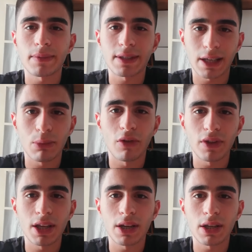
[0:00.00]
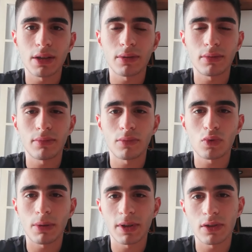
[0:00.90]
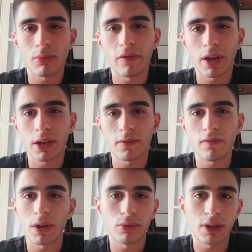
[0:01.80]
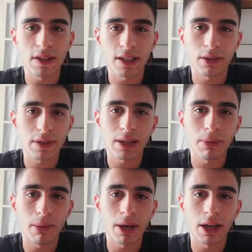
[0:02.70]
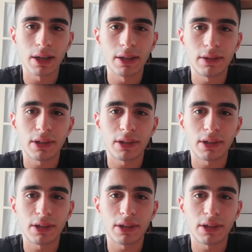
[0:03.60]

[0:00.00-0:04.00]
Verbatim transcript: staremo a vedere eh, sulla base di come viene utilizzata questa prima